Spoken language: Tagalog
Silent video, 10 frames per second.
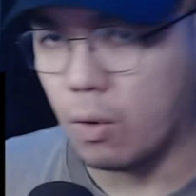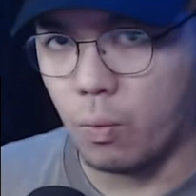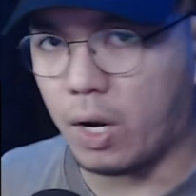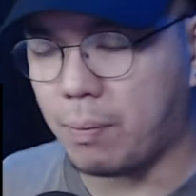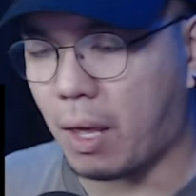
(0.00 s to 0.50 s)

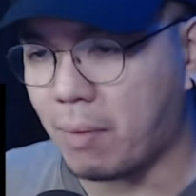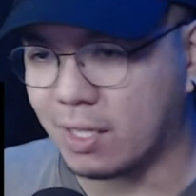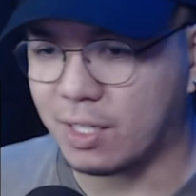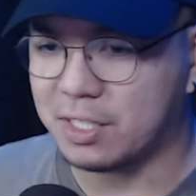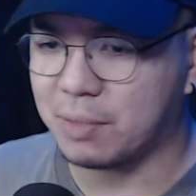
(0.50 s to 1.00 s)
What up mga
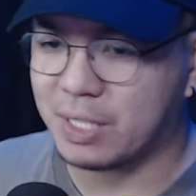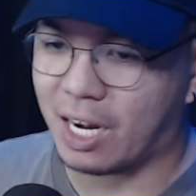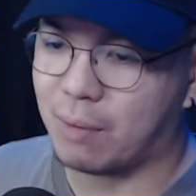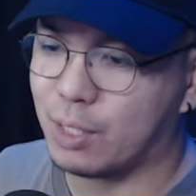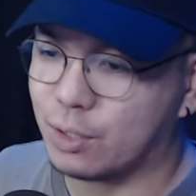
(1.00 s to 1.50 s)
solid
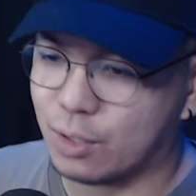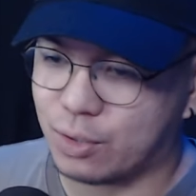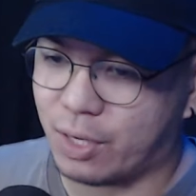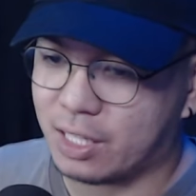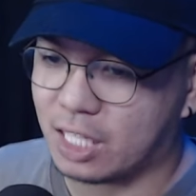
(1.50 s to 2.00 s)
subscribers no?
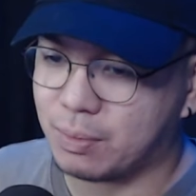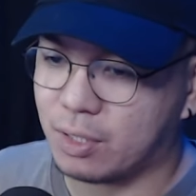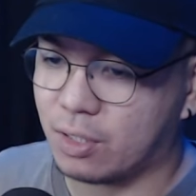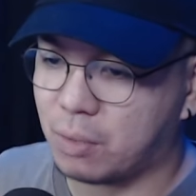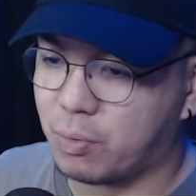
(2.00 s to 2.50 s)
So and guys,
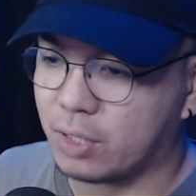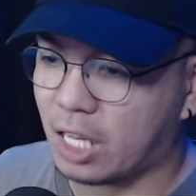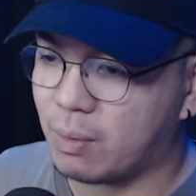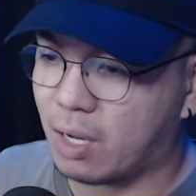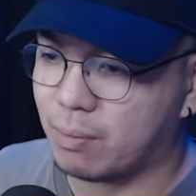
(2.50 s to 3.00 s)
manonood po tayo
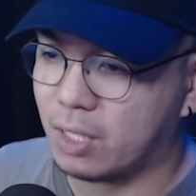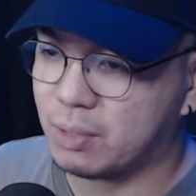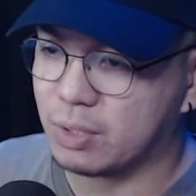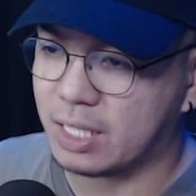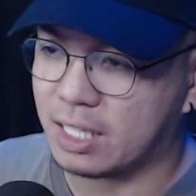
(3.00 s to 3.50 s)
ng mga updates
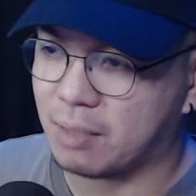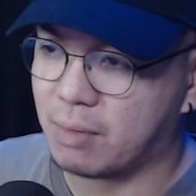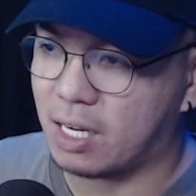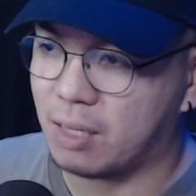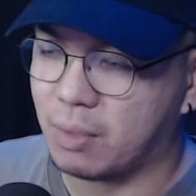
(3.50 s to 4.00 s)
po sa ating
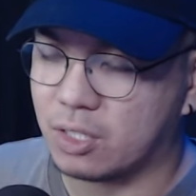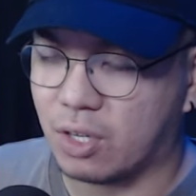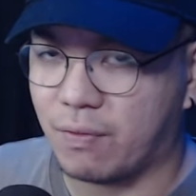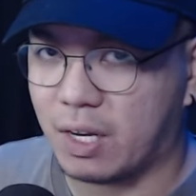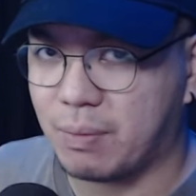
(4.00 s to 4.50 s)
mahal man.
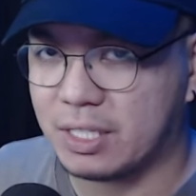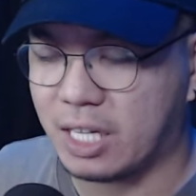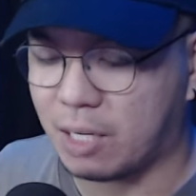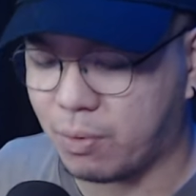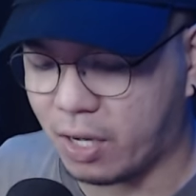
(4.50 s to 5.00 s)
So very big
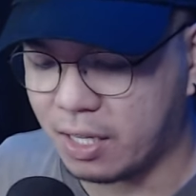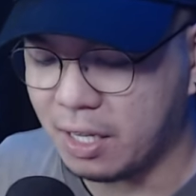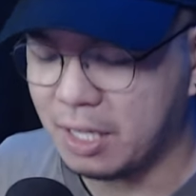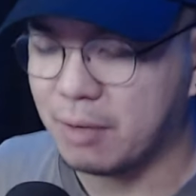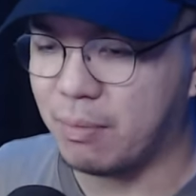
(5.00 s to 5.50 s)
shoutout po kay
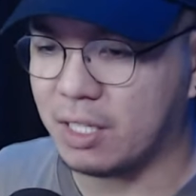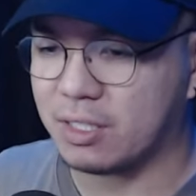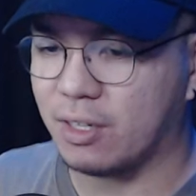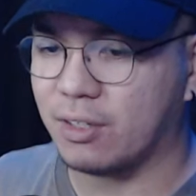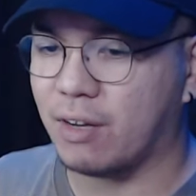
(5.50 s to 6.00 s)
Miss
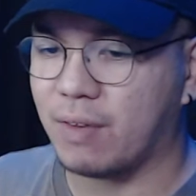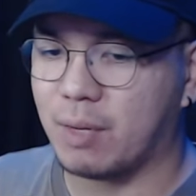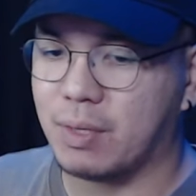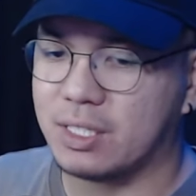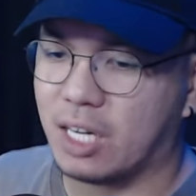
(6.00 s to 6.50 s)
On, no?
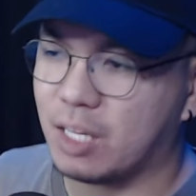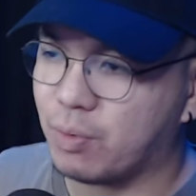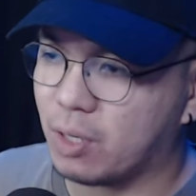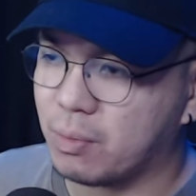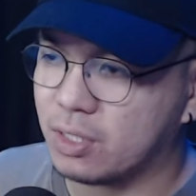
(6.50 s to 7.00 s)
very big shoutout po
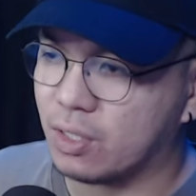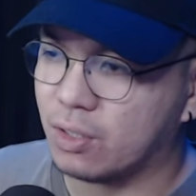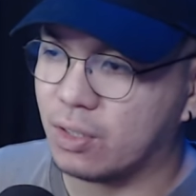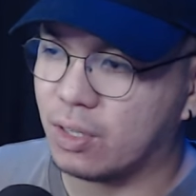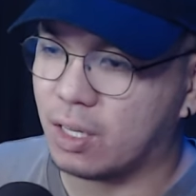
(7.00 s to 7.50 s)
kay Miss
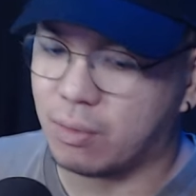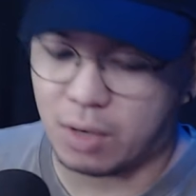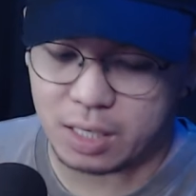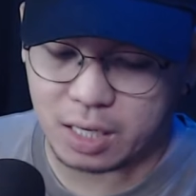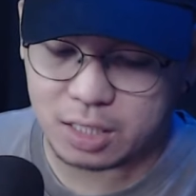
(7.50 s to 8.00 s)
On. No? Um,
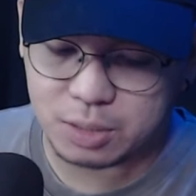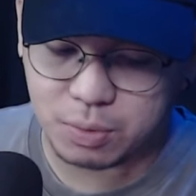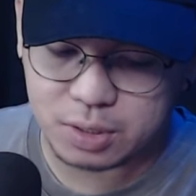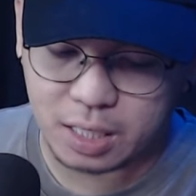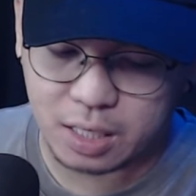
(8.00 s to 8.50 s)
all credits
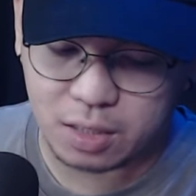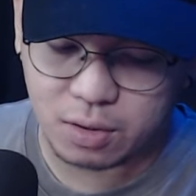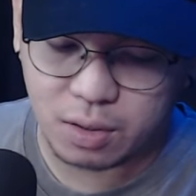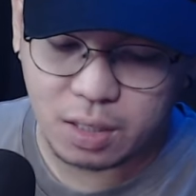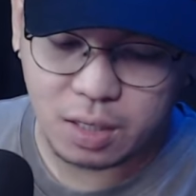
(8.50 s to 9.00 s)
po sa kanya
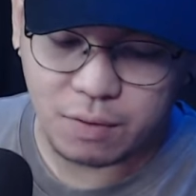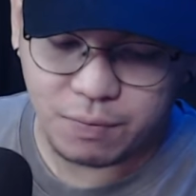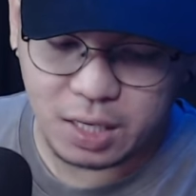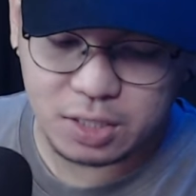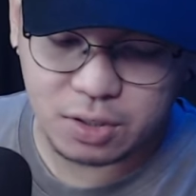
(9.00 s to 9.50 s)
itong
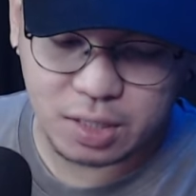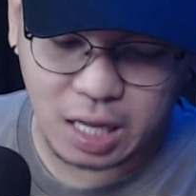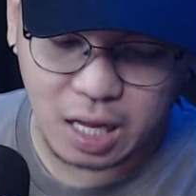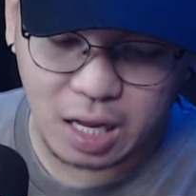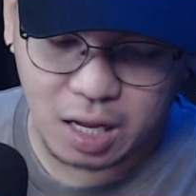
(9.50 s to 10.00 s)
video na
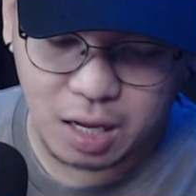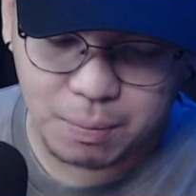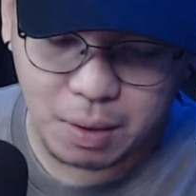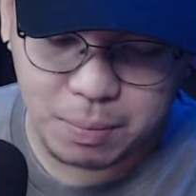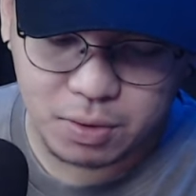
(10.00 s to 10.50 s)

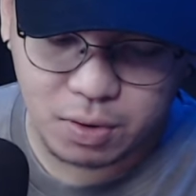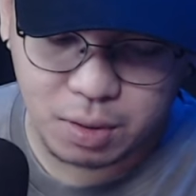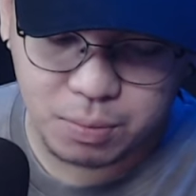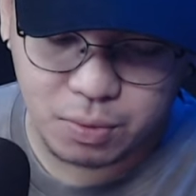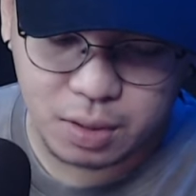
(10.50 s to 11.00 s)
papanoorin
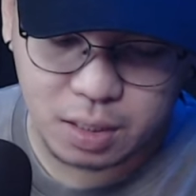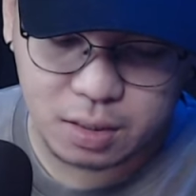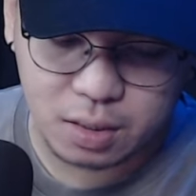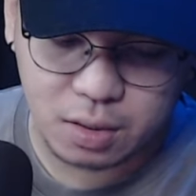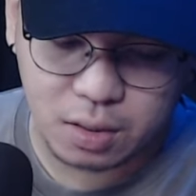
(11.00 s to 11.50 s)
po
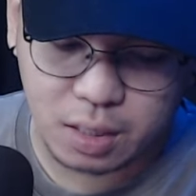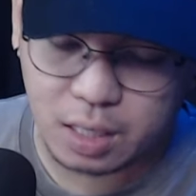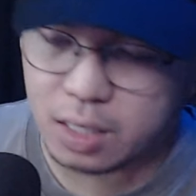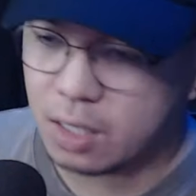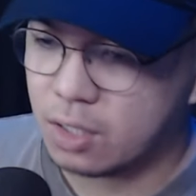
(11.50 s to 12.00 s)
natin.
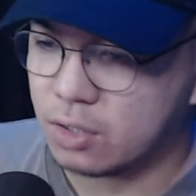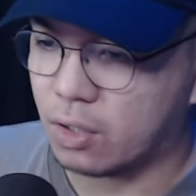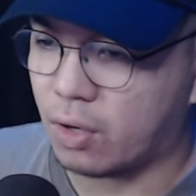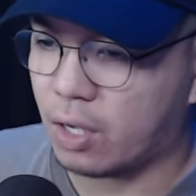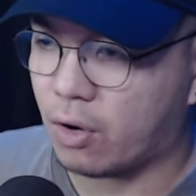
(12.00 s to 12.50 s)
Okay?
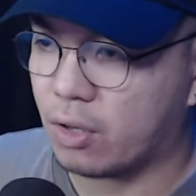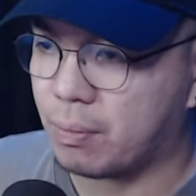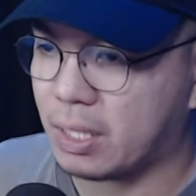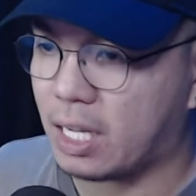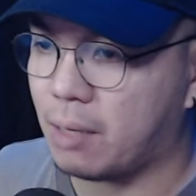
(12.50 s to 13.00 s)
So ayun, ako nang
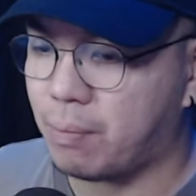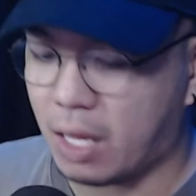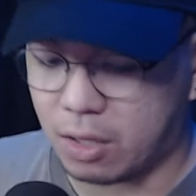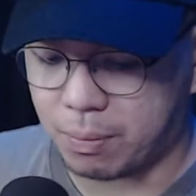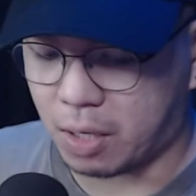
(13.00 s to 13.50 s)
patagalin
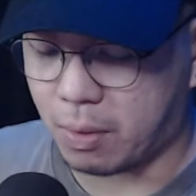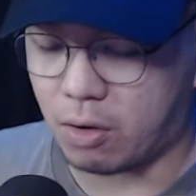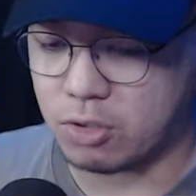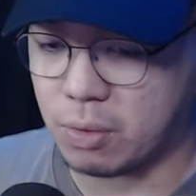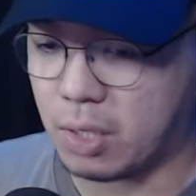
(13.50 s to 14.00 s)
pa. No? Pero
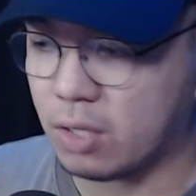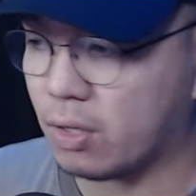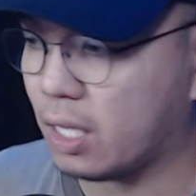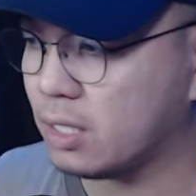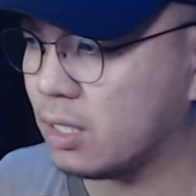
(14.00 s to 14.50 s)
bago ko simulan to
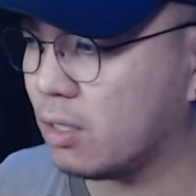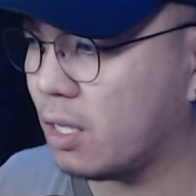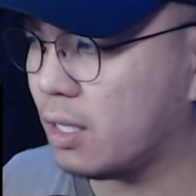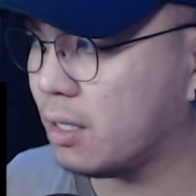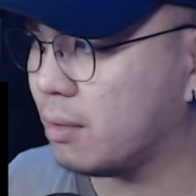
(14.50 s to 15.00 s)
guys, no?
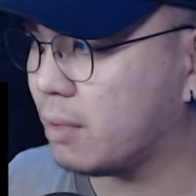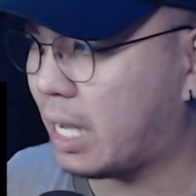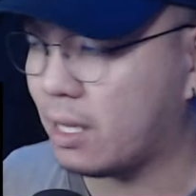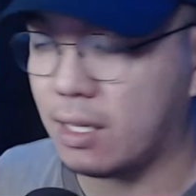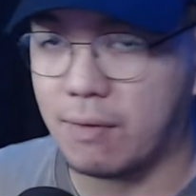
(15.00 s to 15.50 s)
um,
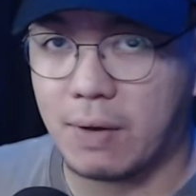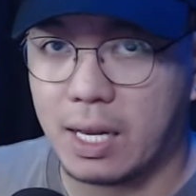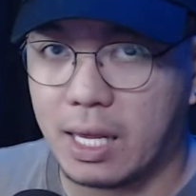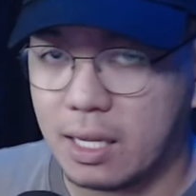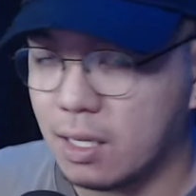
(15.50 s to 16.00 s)
kindly leave a
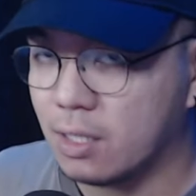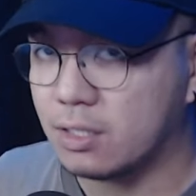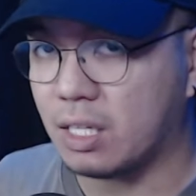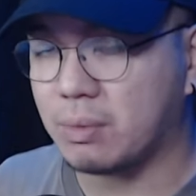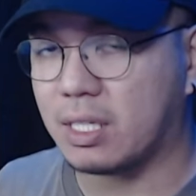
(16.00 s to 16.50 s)
like,
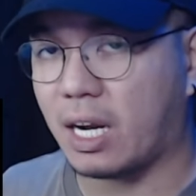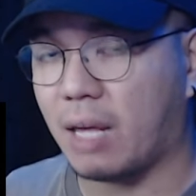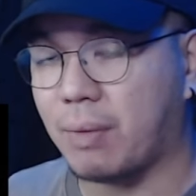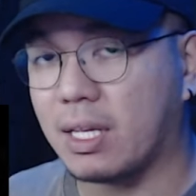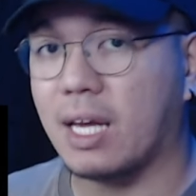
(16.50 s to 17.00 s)

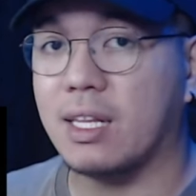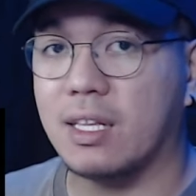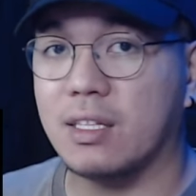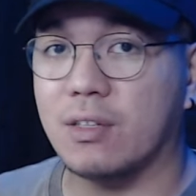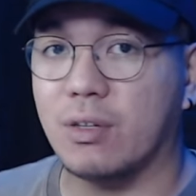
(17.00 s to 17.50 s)
subscribe, and kindly
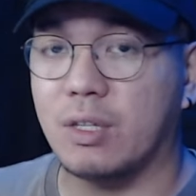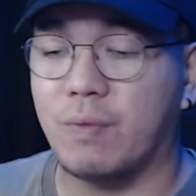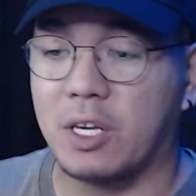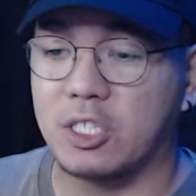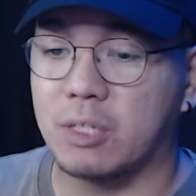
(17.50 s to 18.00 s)
ring that
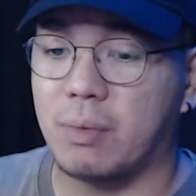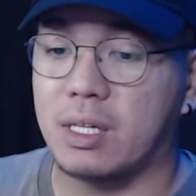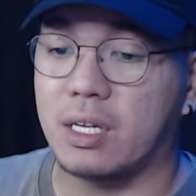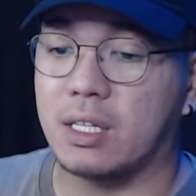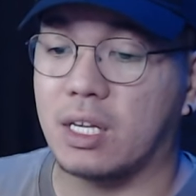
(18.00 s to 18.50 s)
notification bell
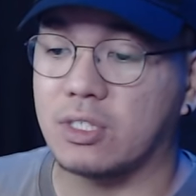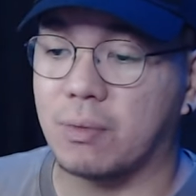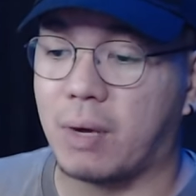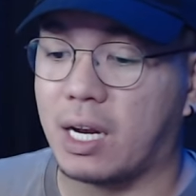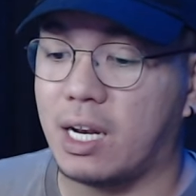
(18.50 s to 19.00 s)
na rin guys. No?
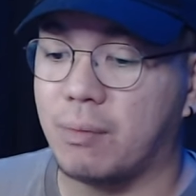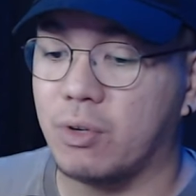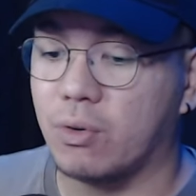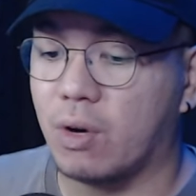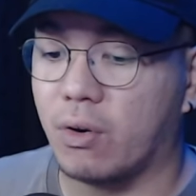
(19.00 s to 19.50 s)
Para alam
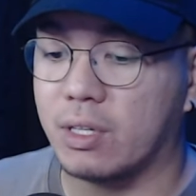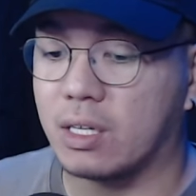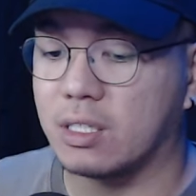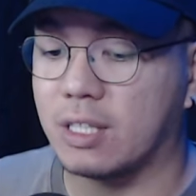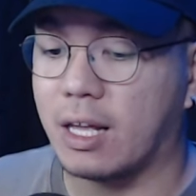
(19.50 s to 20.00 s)
niyo kung ako yung
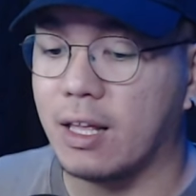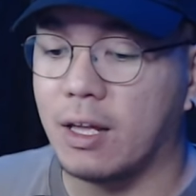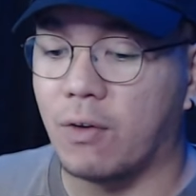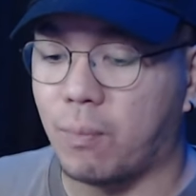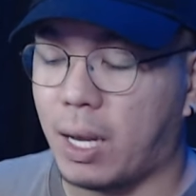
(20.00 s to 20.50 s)
nag-release na
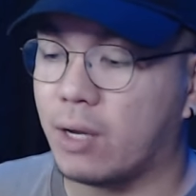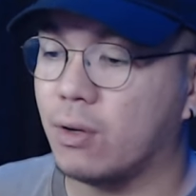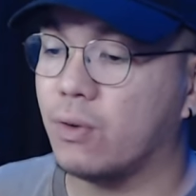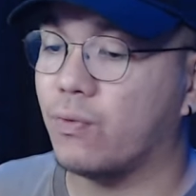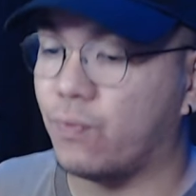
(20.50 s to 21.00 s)

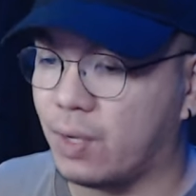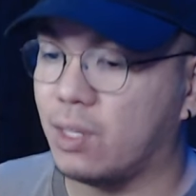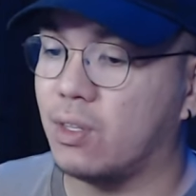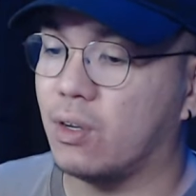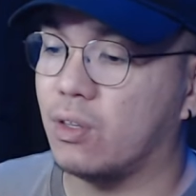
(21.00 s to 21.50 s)
bagong
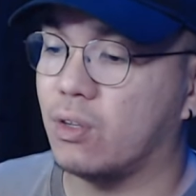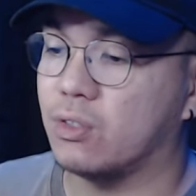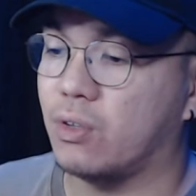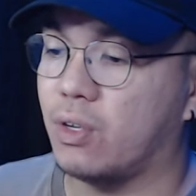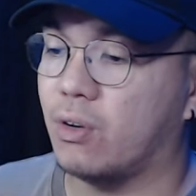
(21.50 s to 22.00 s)
video. No?
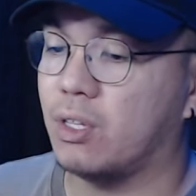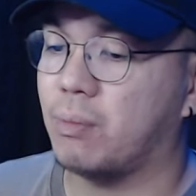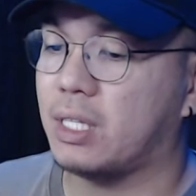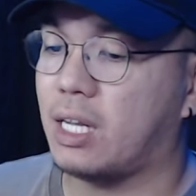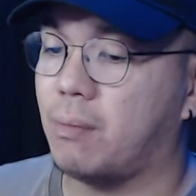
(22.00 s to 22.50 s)
So ayun, ako nang
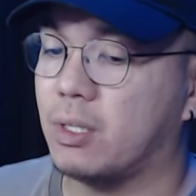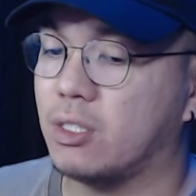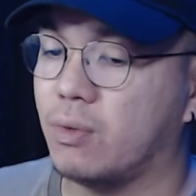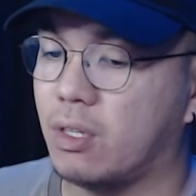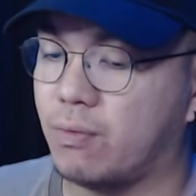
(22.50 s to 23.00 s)
patagalin pa. So
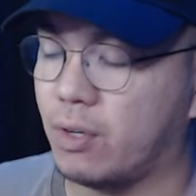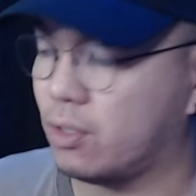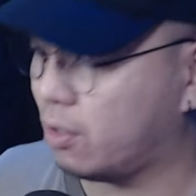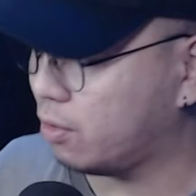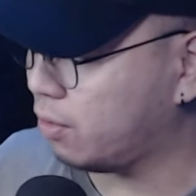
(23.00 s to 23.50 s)
without further ado,